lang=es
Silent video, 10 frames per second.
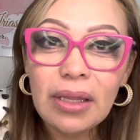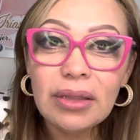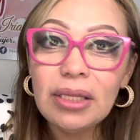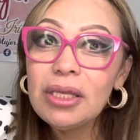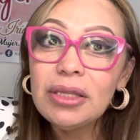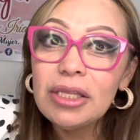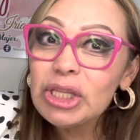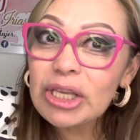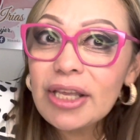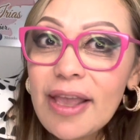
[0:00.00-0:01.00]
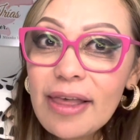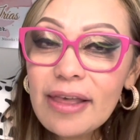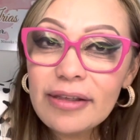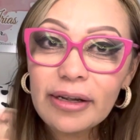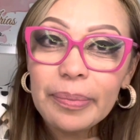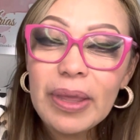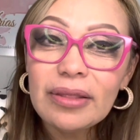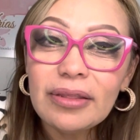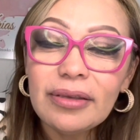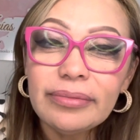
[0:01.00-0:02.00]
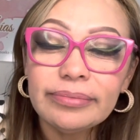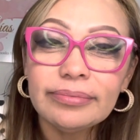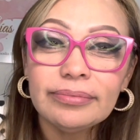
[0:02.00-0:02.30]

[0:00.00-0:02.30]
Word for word: te tienen de criada de repente.